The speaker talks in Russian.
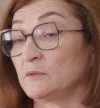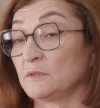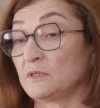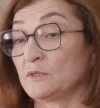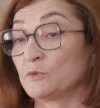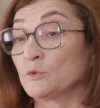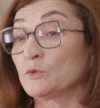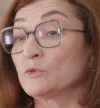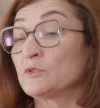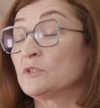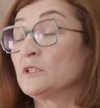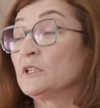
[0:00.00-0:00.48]

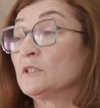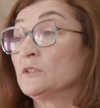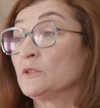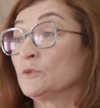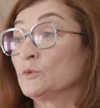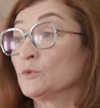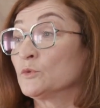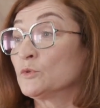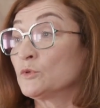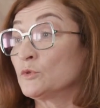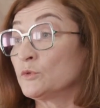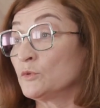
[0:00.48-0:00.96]

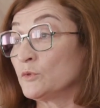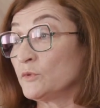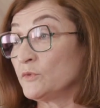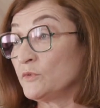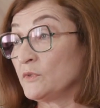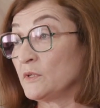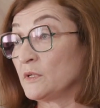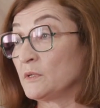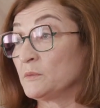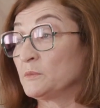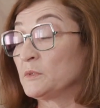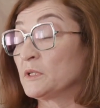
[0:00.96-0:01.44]
созданы
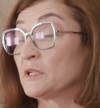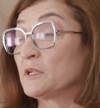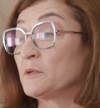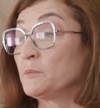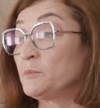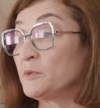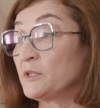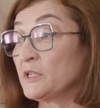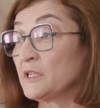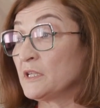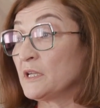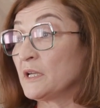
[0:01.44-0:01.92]
условия
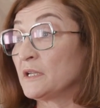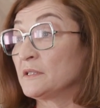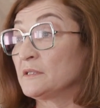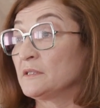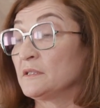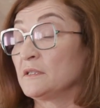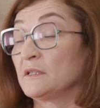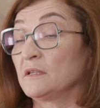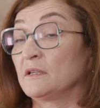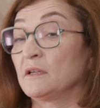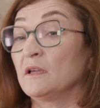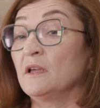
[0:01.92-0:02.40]

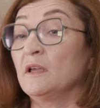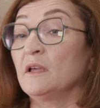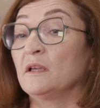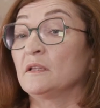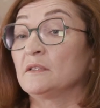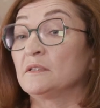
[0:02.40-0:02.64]
благоприятные